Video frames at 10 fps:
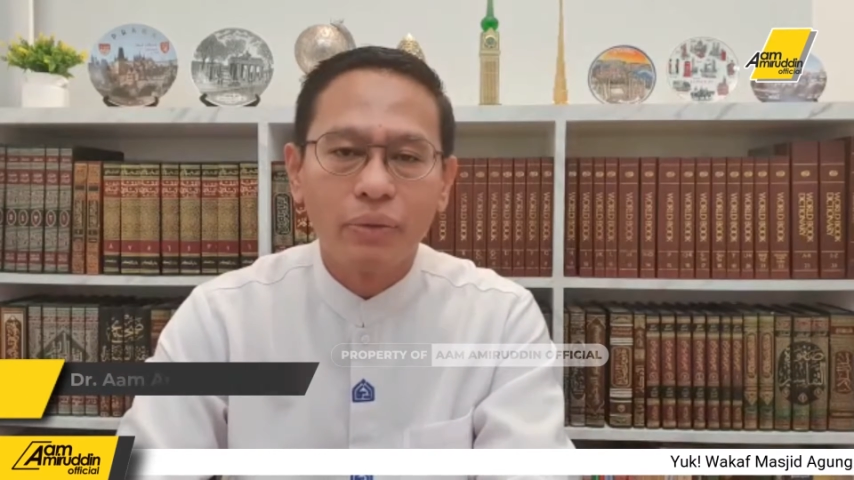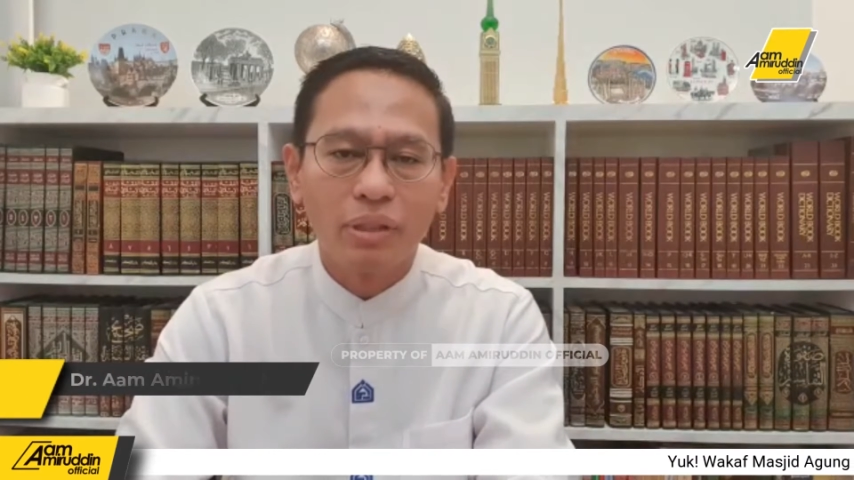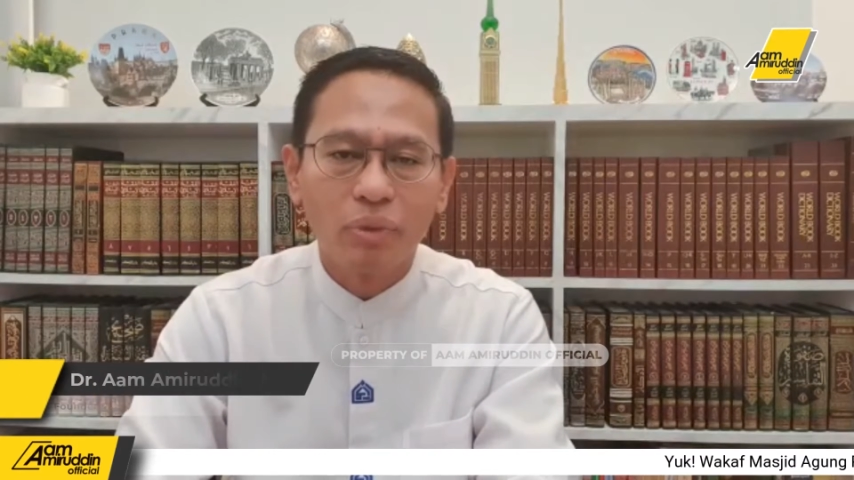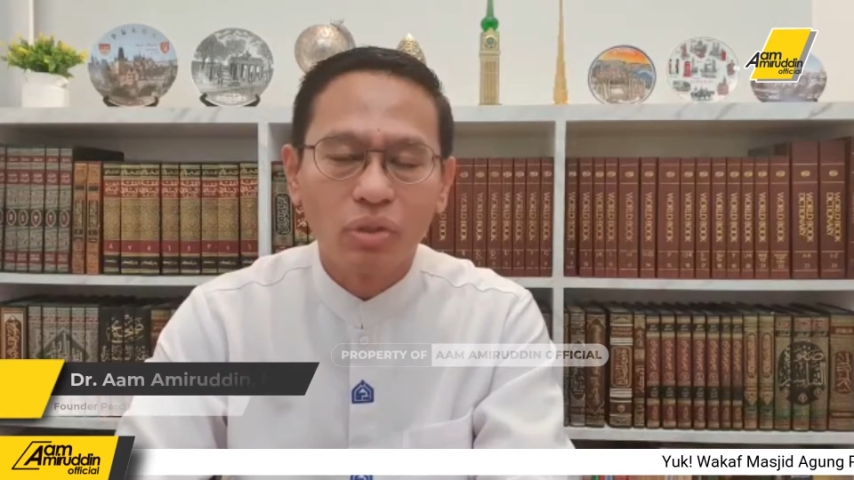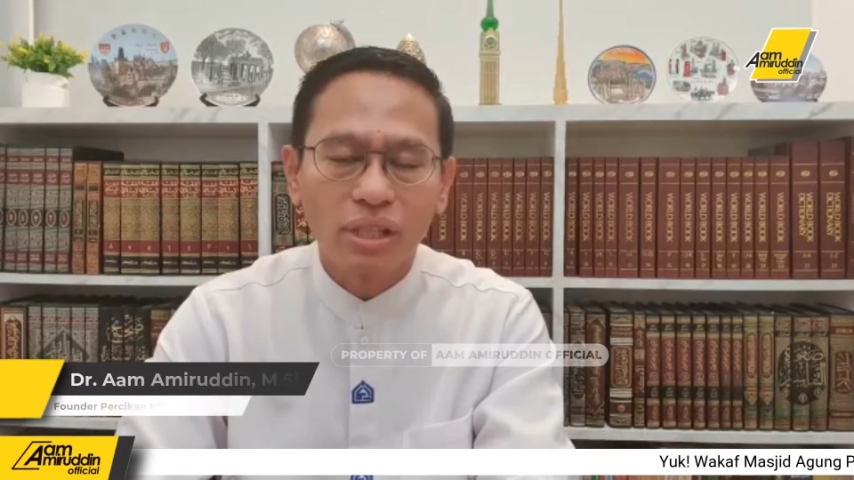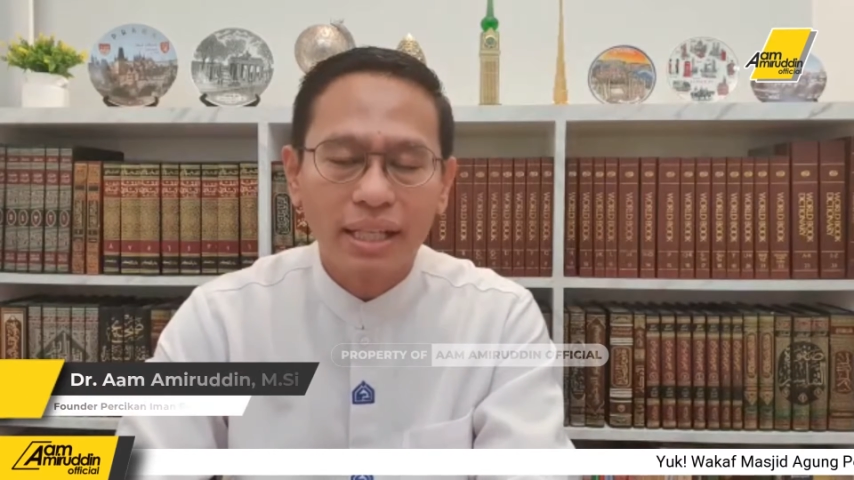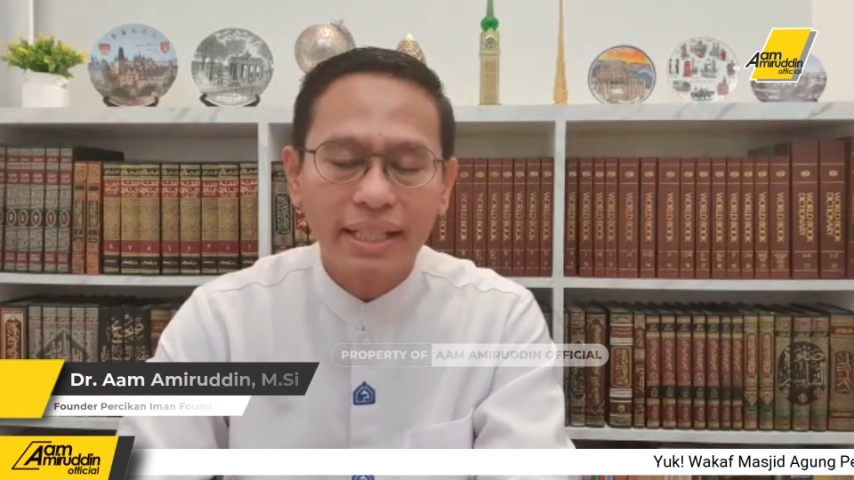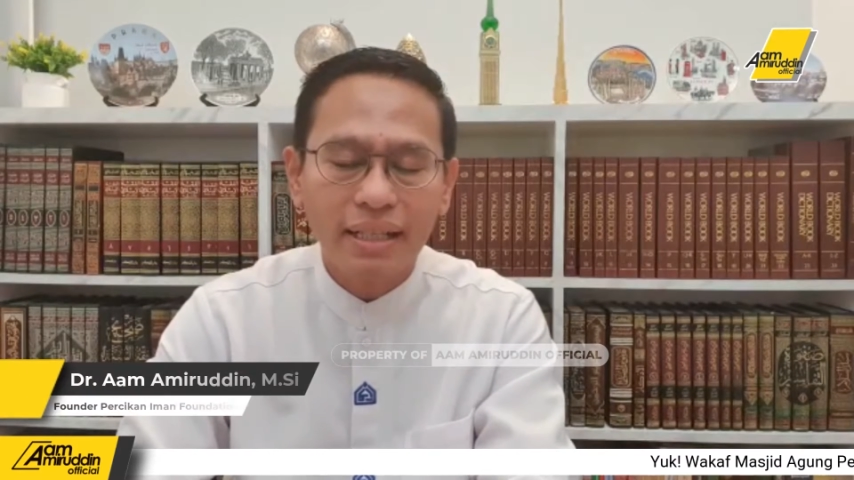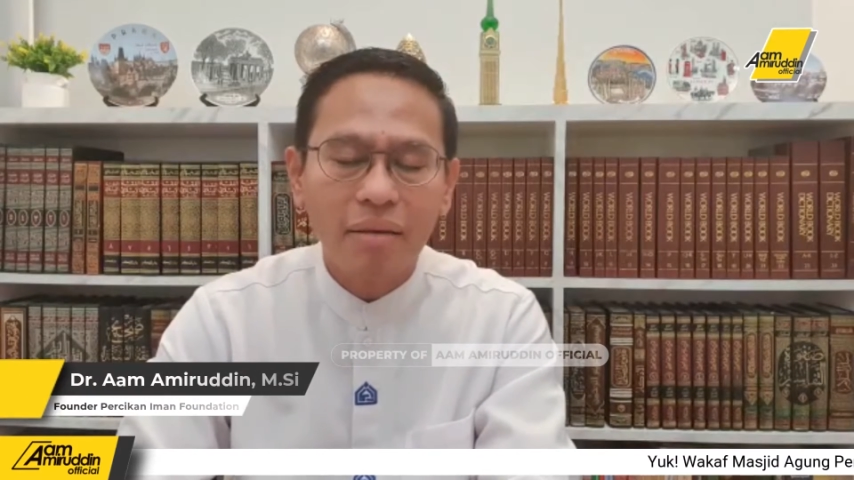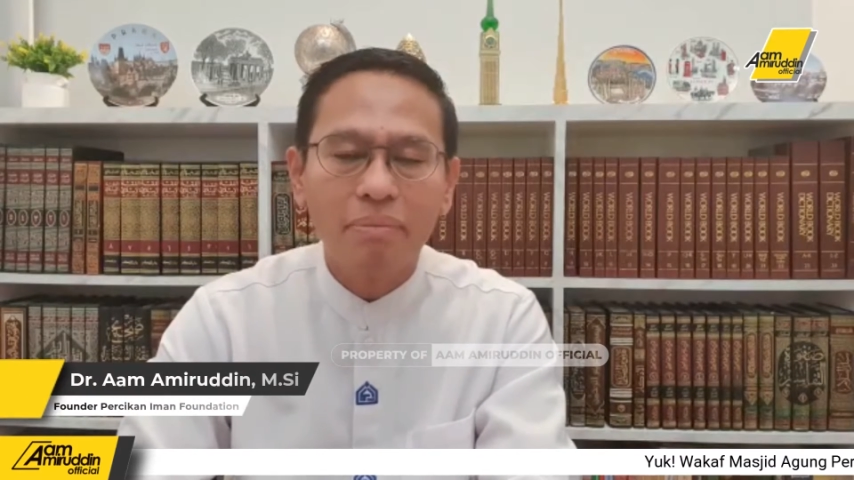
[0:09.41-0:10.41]
wal
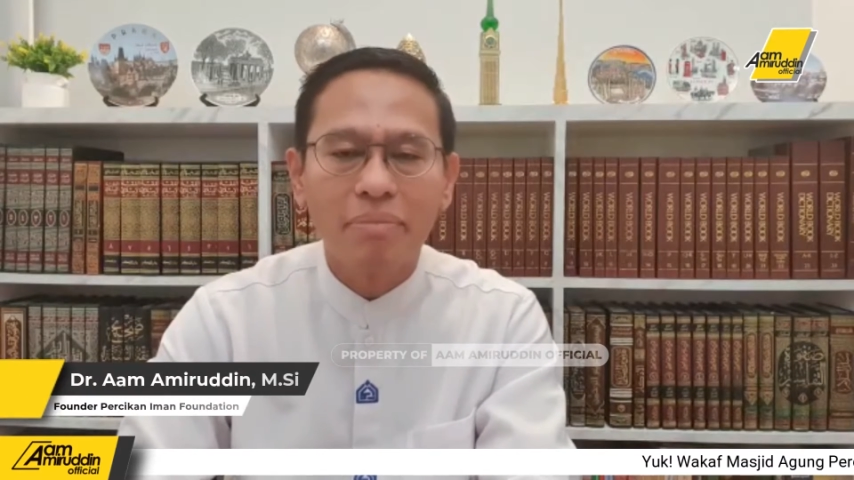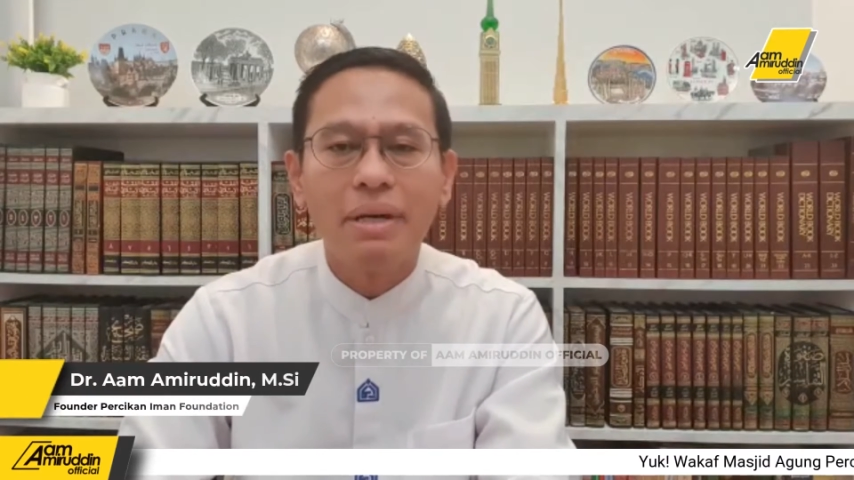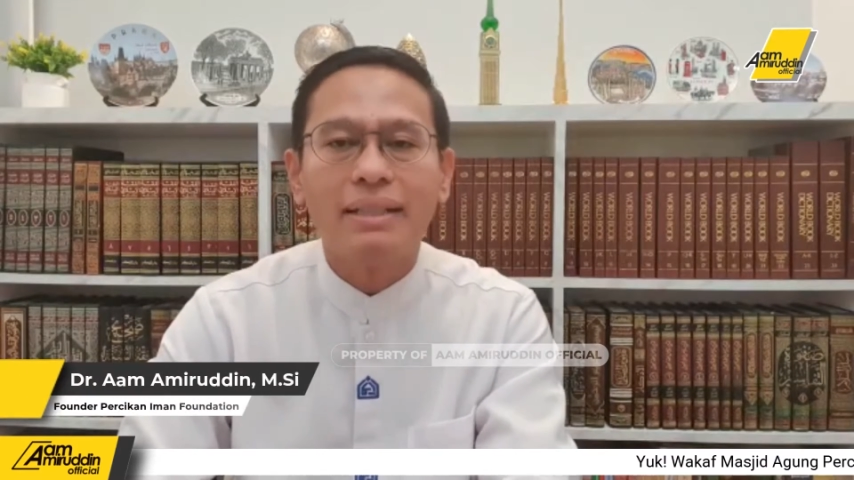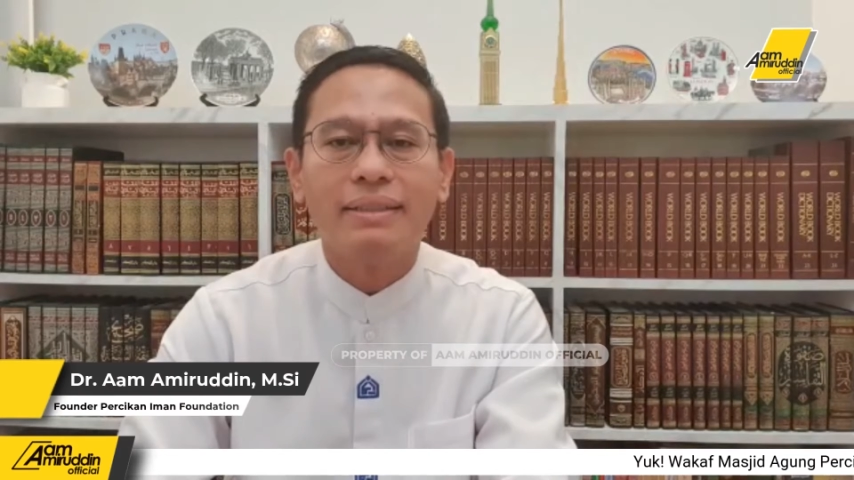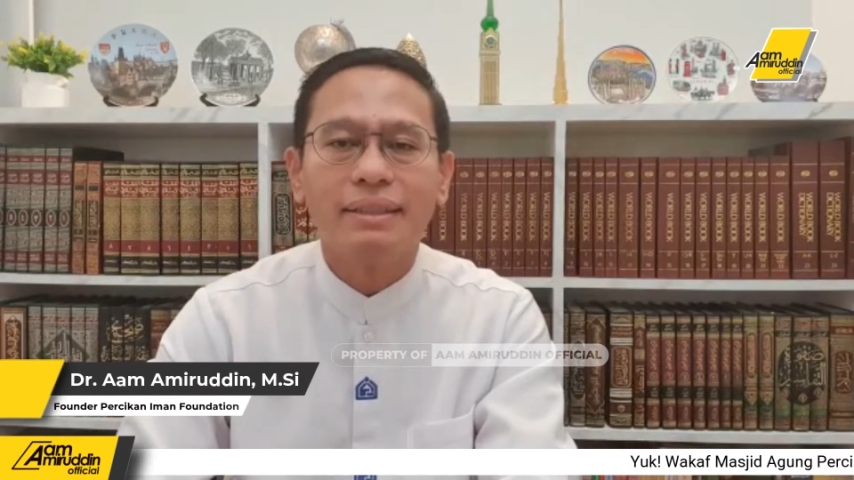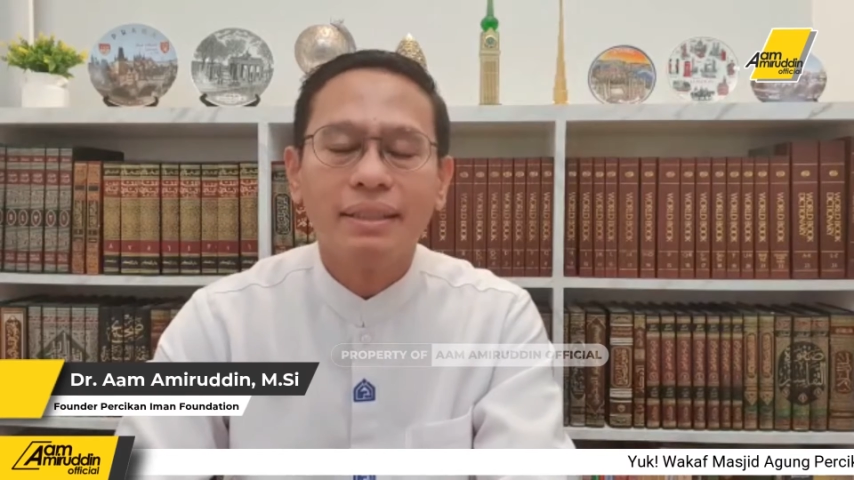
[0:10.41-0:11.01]
mursalin amma ba'd.